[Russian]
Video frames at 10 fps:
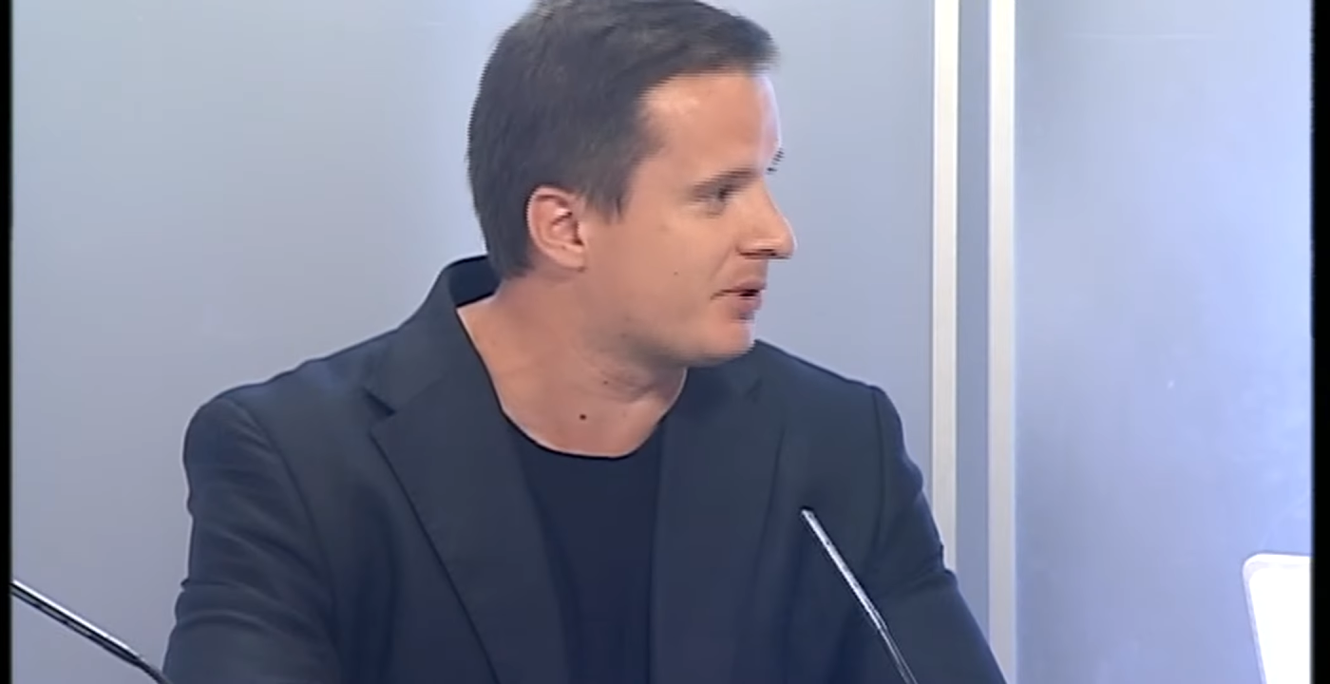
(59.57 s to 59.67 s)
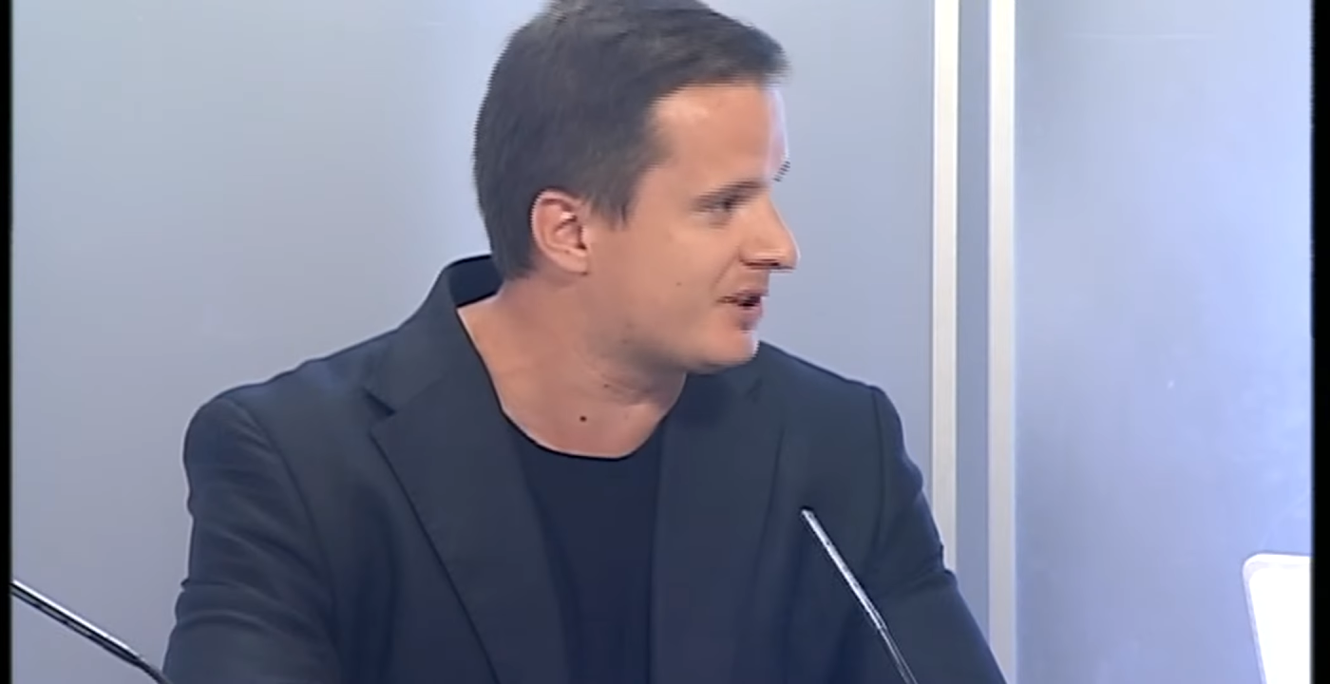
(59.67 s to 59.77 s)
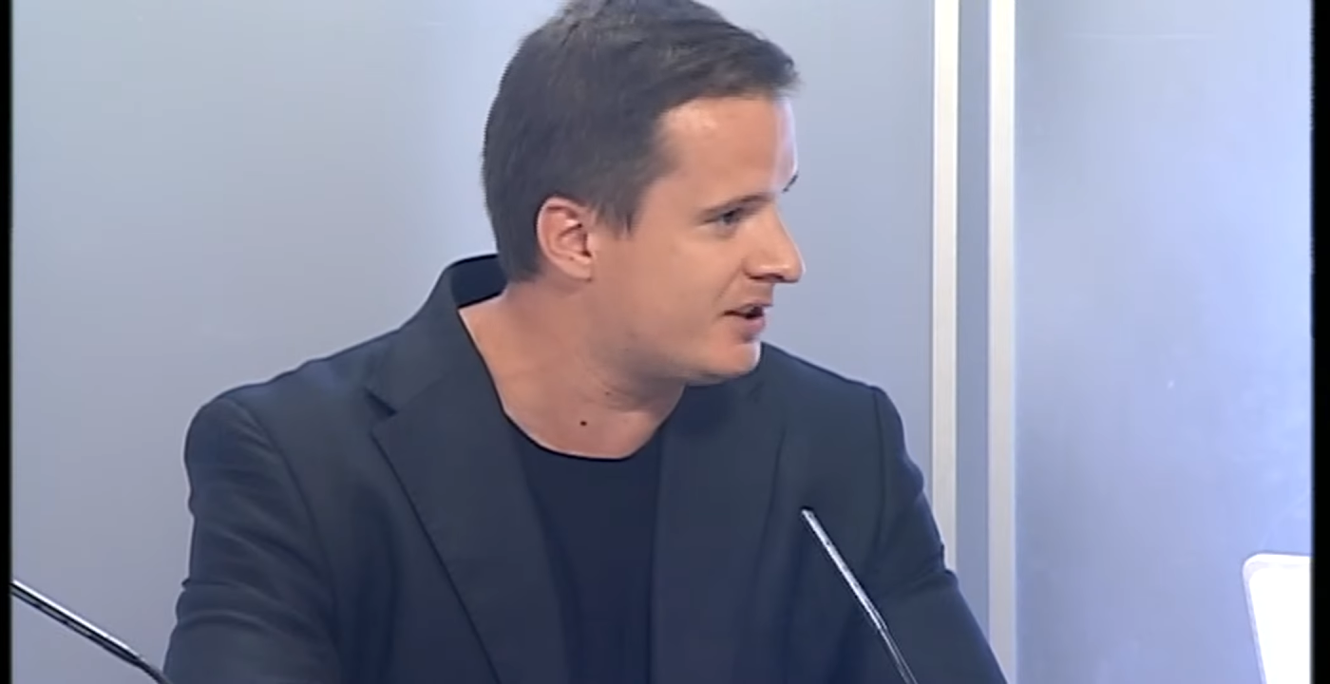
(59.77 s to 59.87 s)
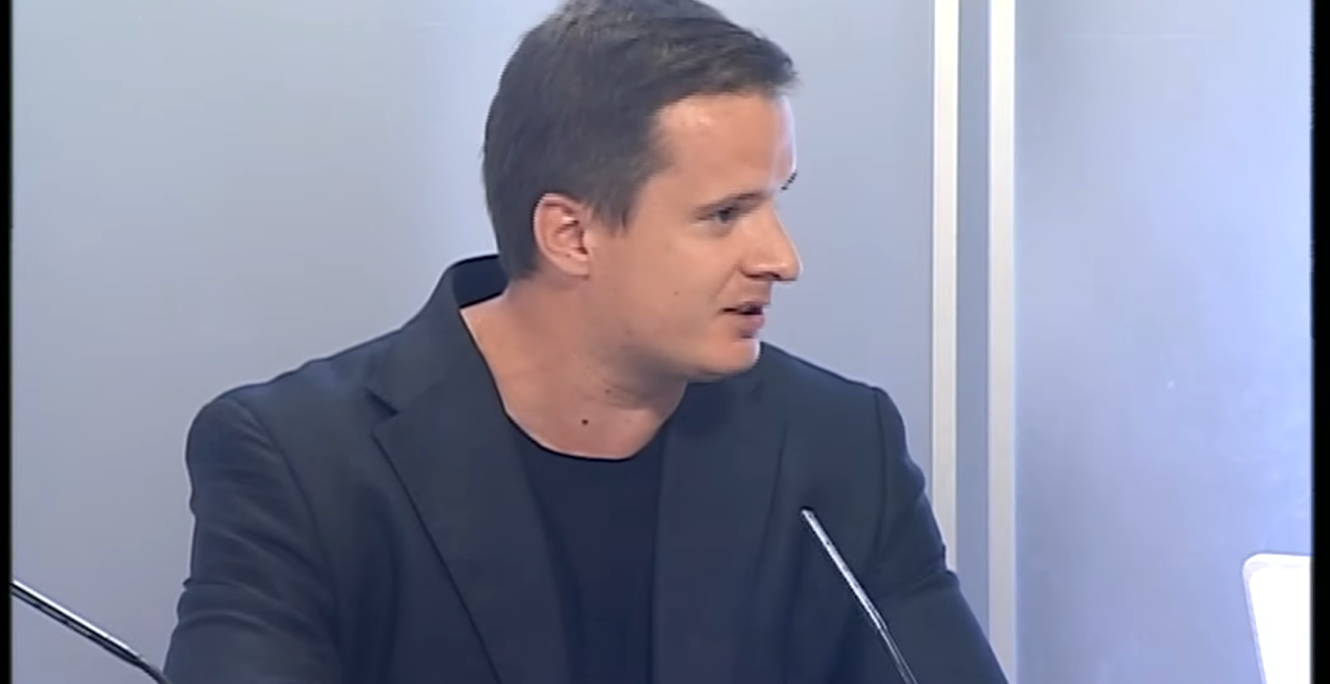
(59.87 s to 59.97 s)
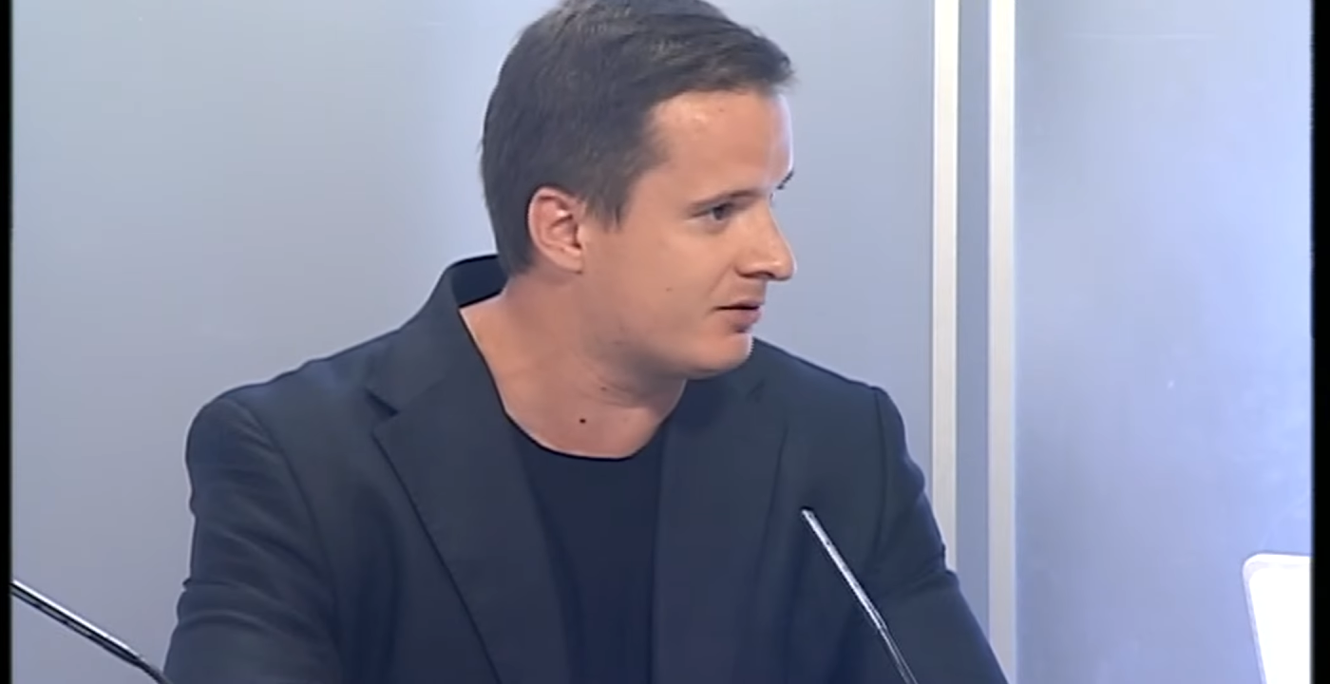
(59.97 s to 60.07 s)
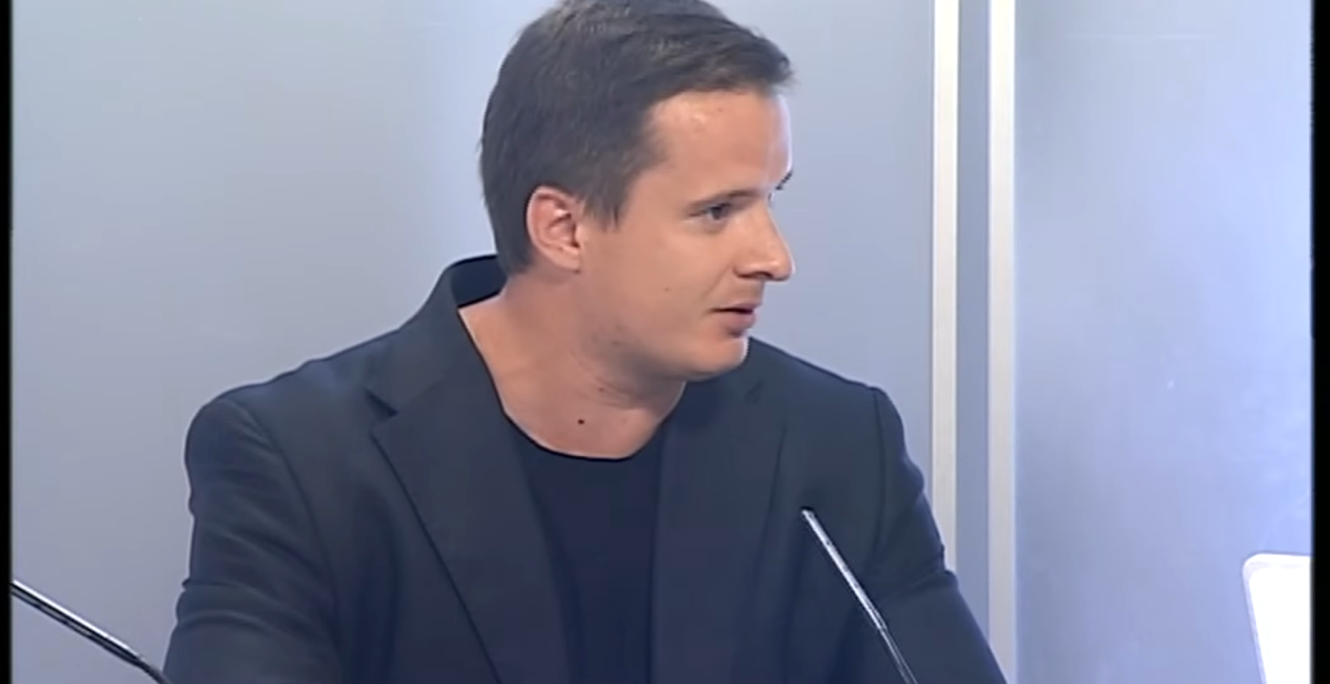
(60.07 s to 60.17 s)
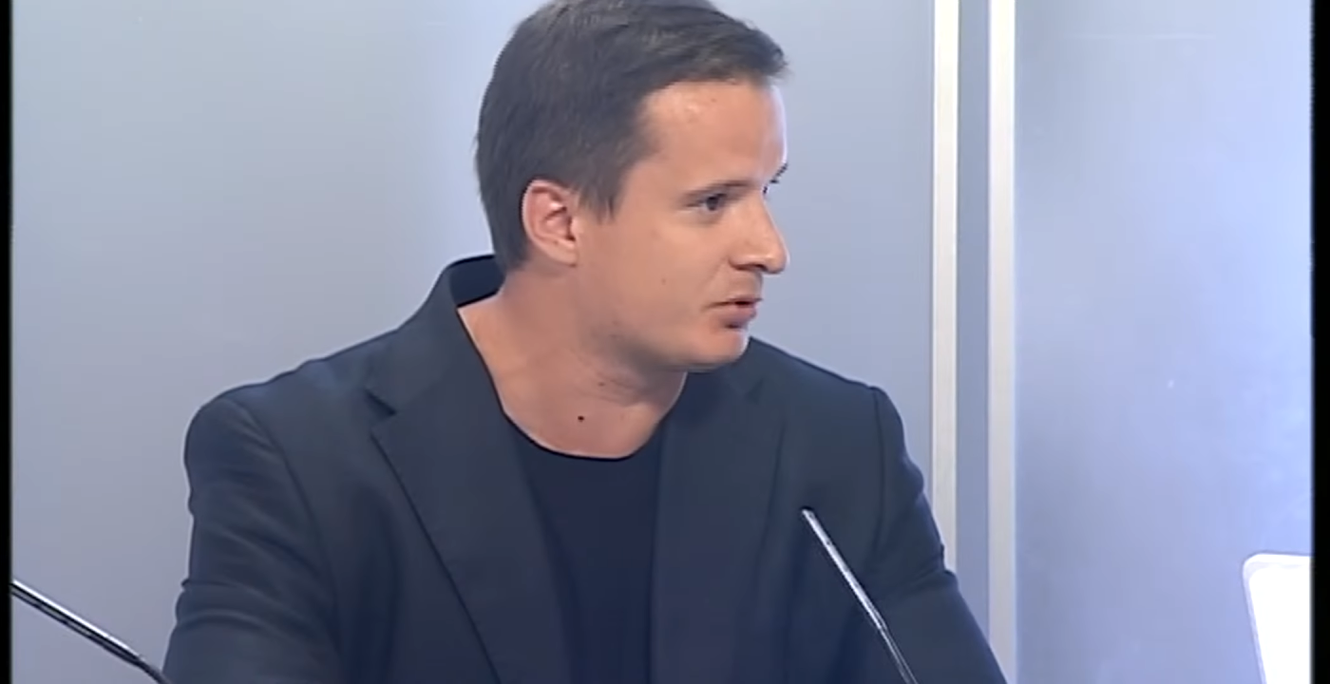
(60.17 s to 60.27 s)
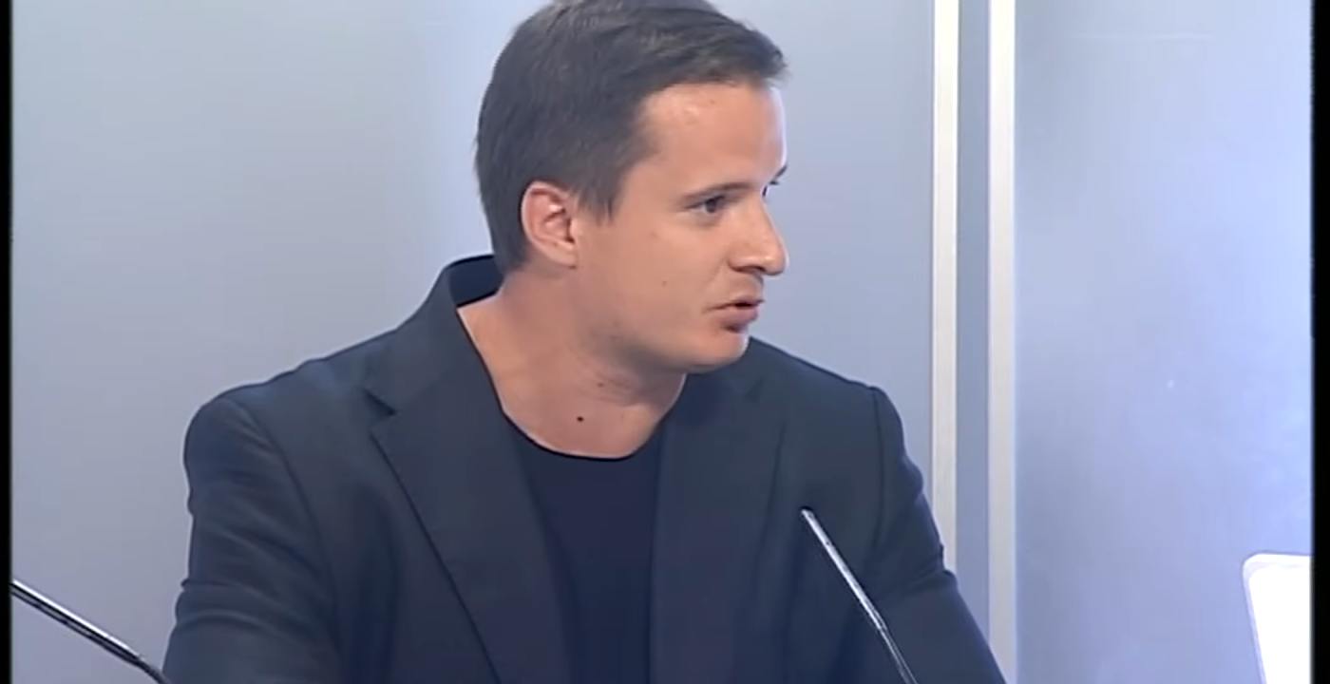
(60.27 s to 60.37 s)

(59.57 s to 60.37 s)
последствиям